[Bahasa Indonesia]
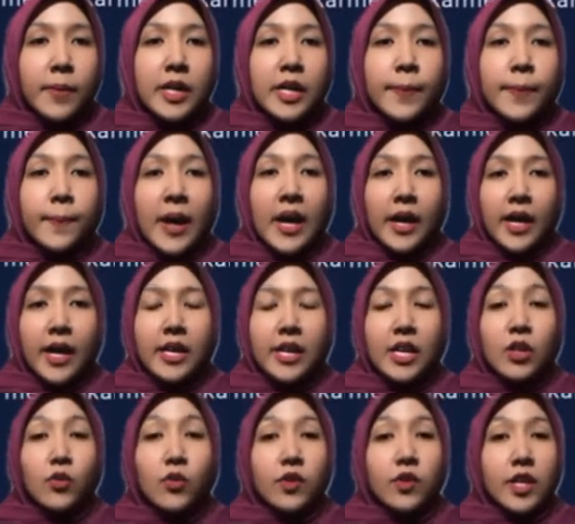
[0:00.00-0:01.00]

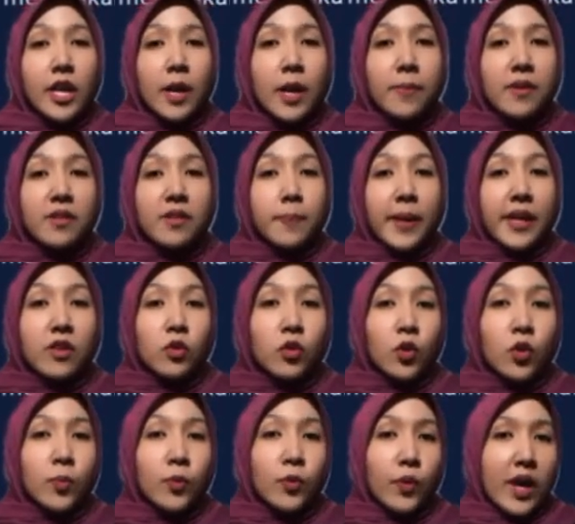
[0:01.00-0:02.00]
mengembangkan industri yang
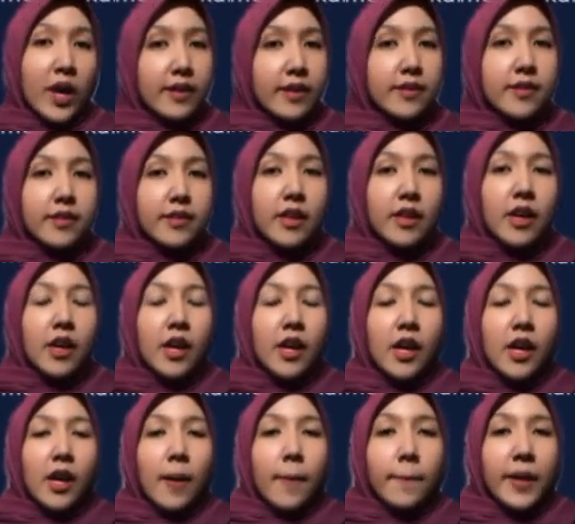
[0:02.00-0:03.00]
berspektrum luas.
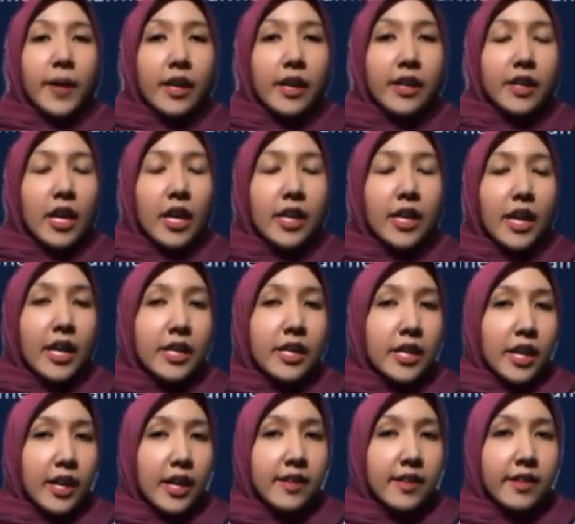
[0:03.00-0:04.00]
Pada
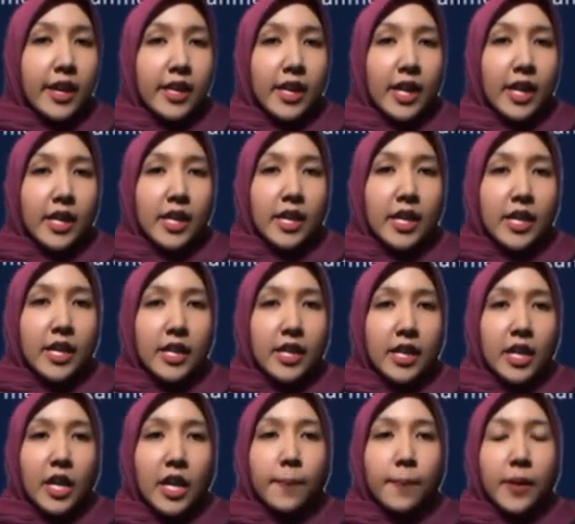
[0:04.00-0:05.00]
kenyataannya, strategi
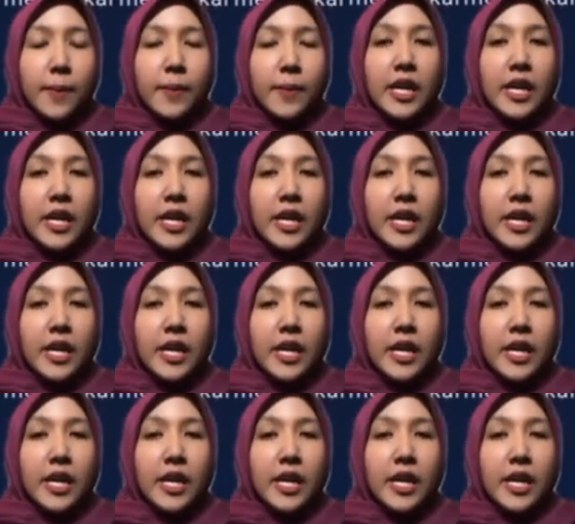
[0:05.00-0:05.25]
ini lebih